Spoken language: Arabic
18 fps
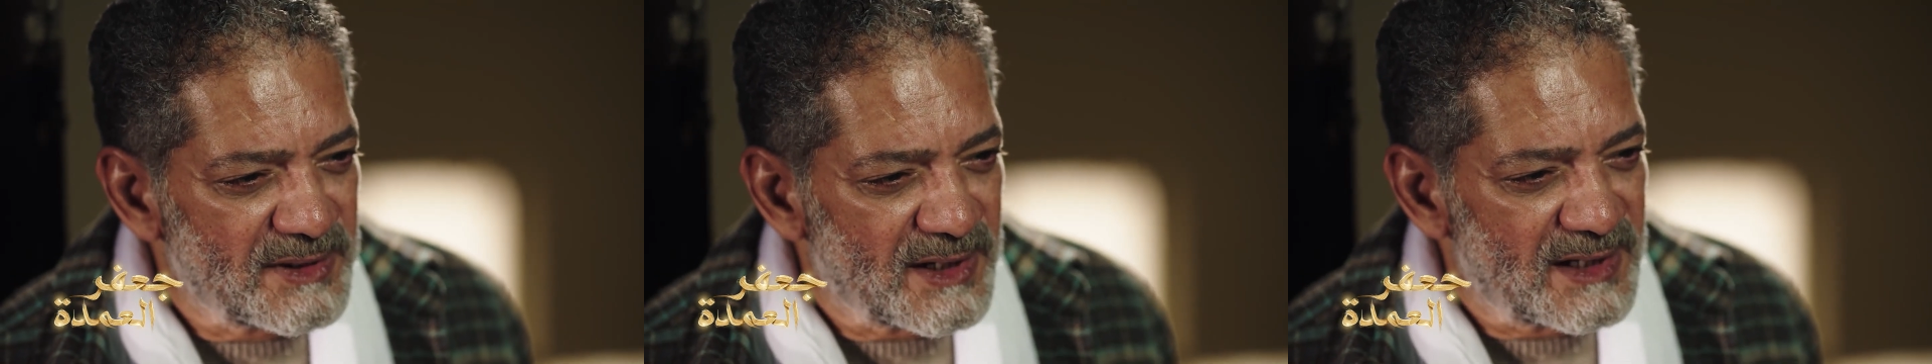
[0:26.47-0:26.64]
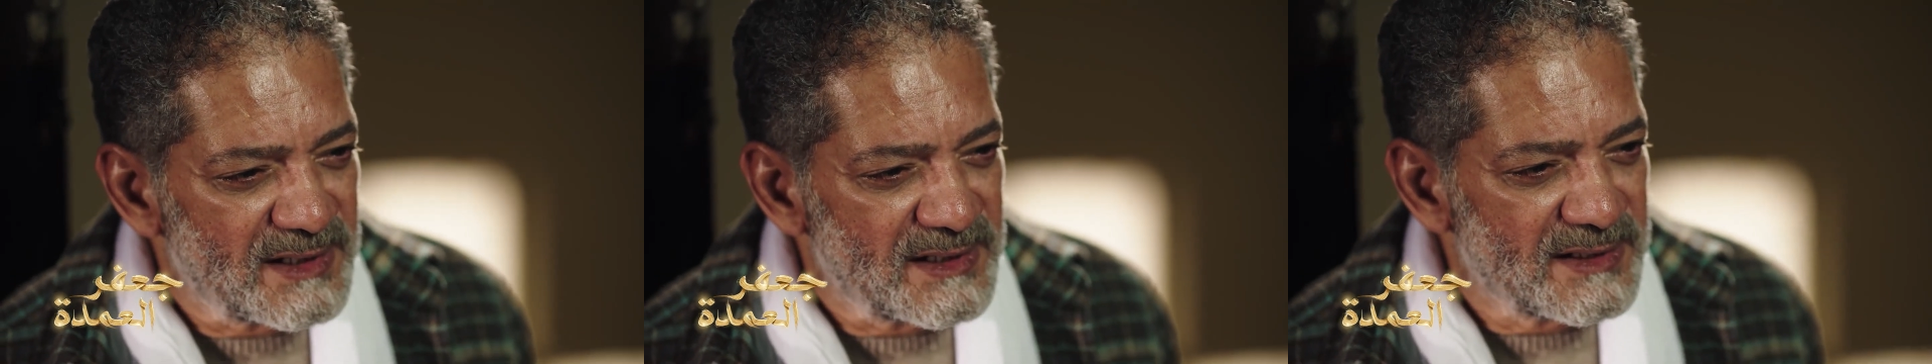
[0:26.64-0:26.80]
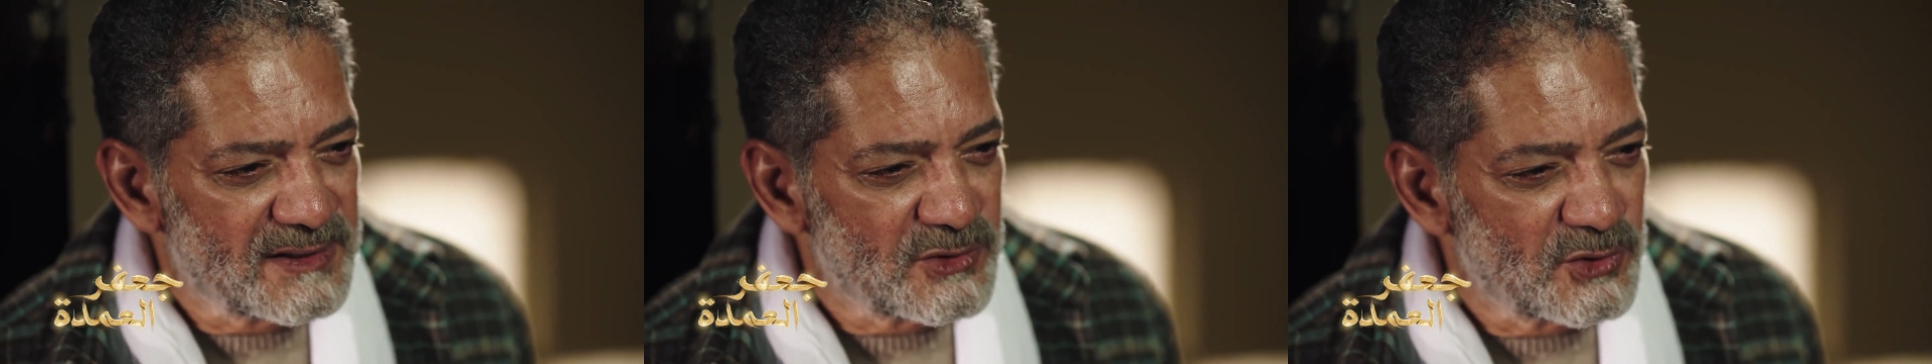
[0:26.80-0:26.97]

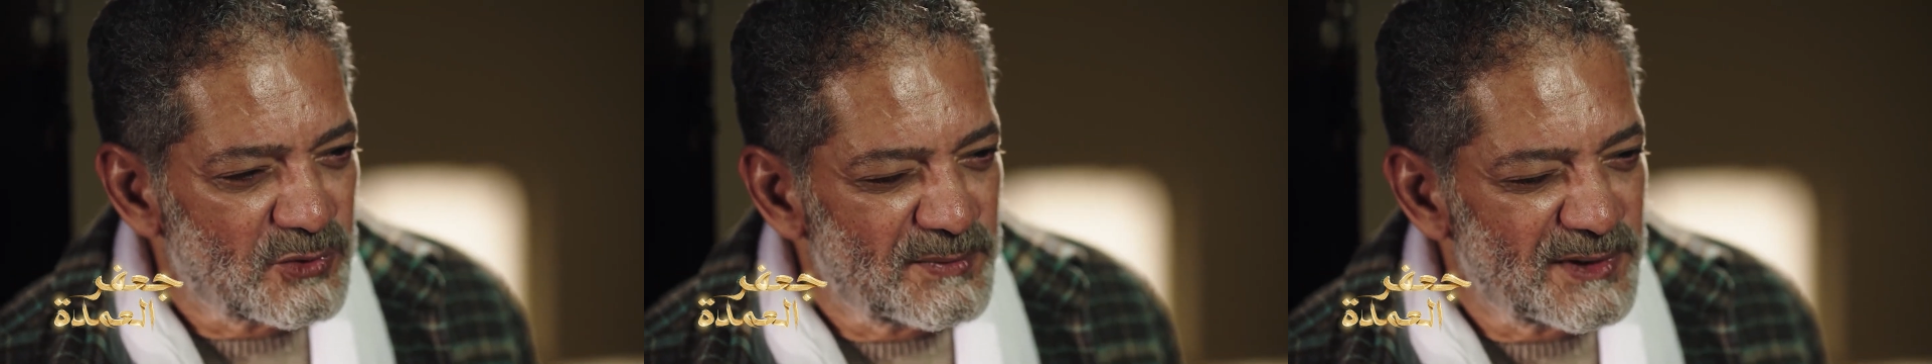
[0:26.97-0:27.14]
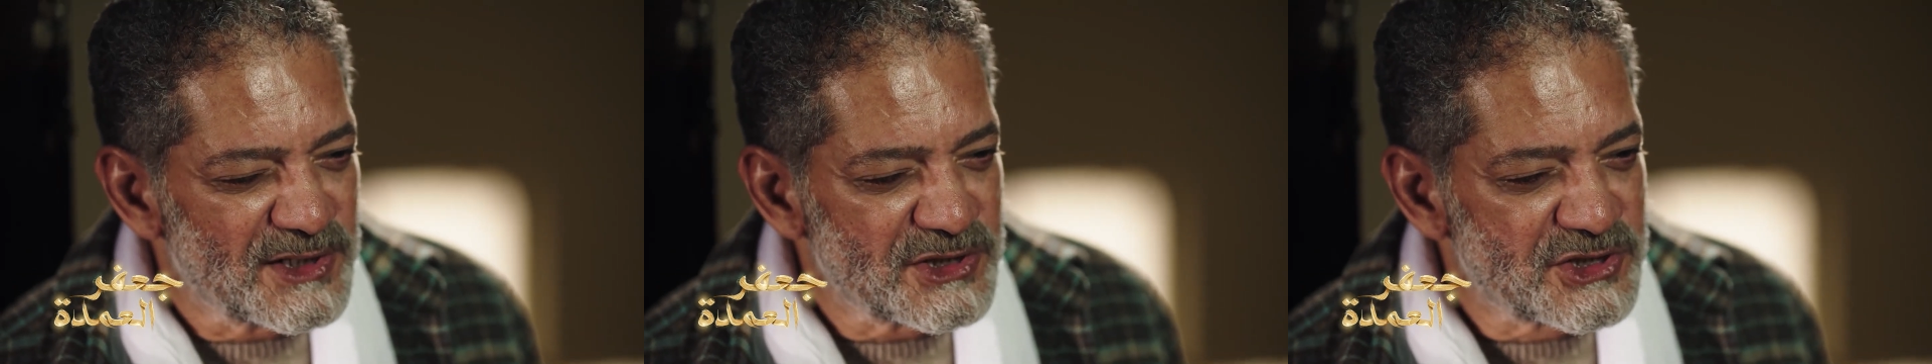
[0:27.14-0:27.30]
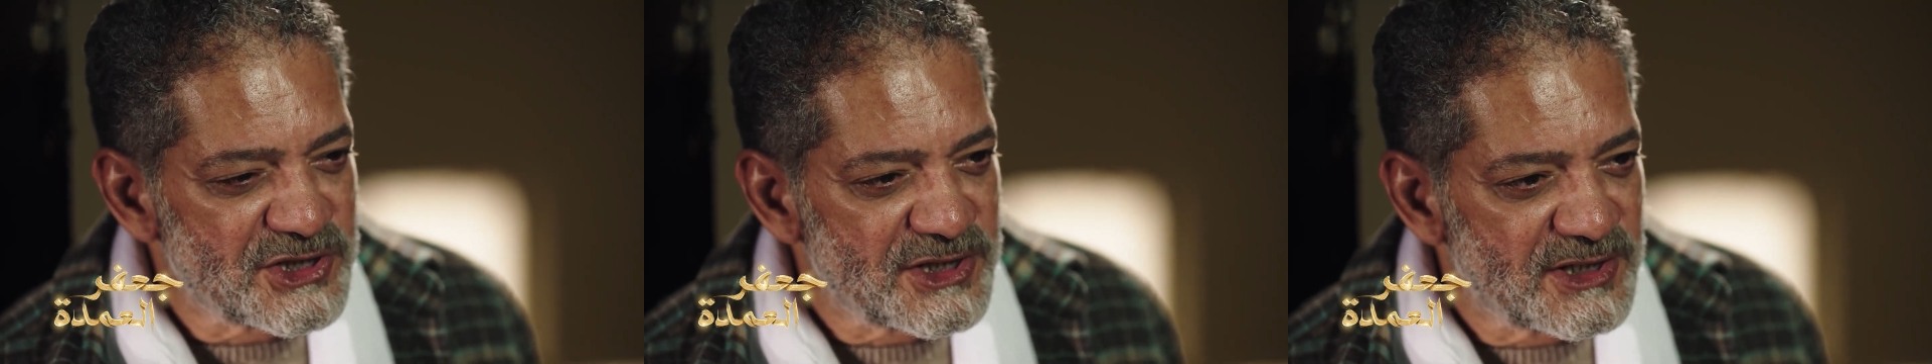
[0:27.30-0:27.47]
عليك
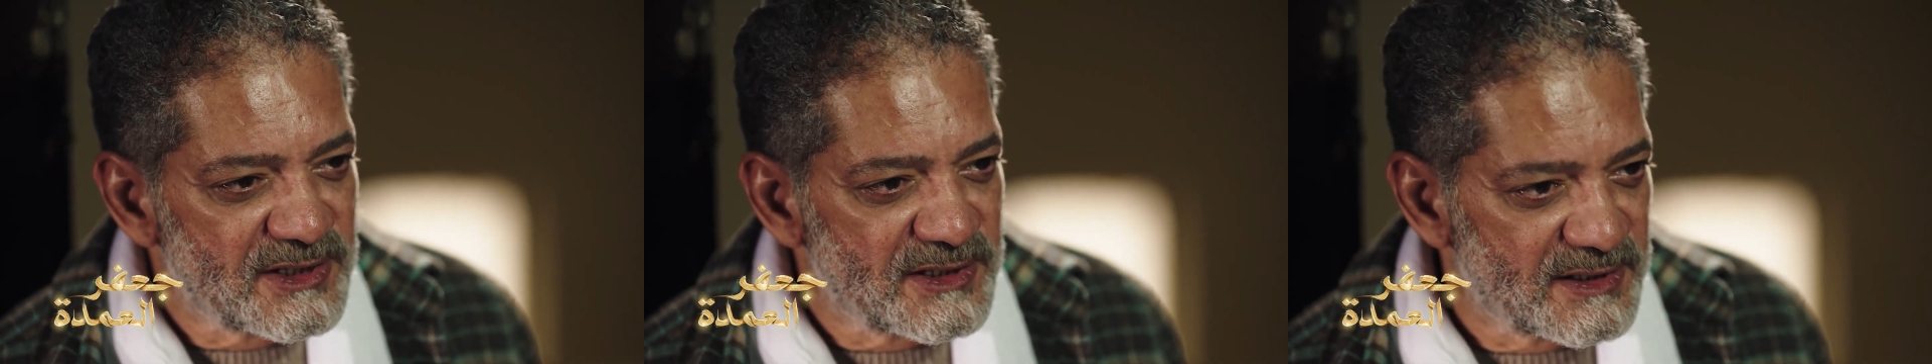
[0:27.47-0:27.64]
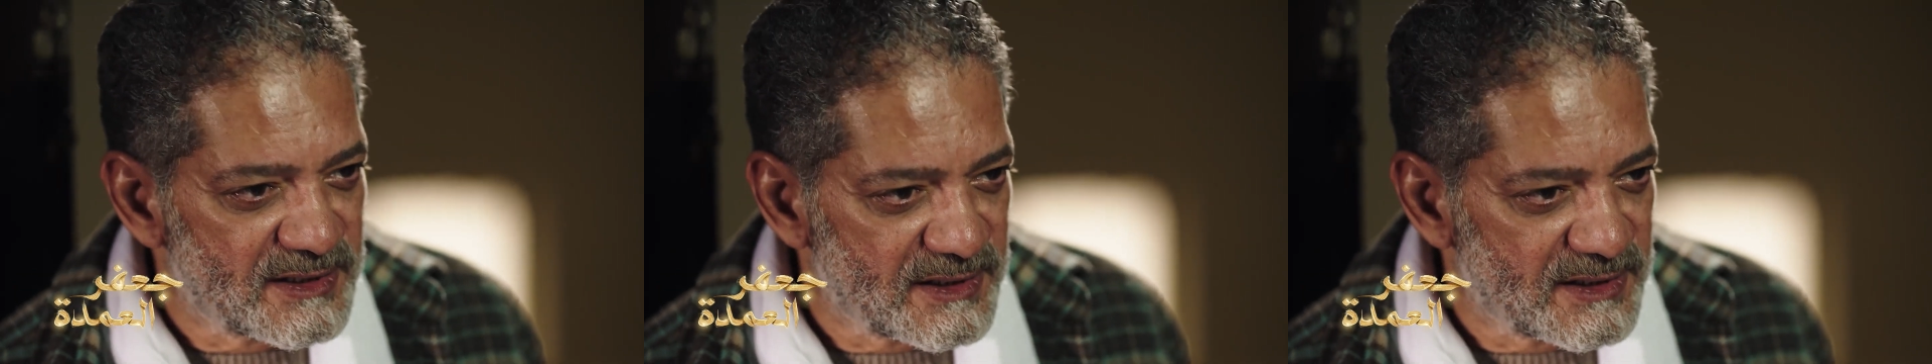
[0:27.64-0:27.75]
وماشي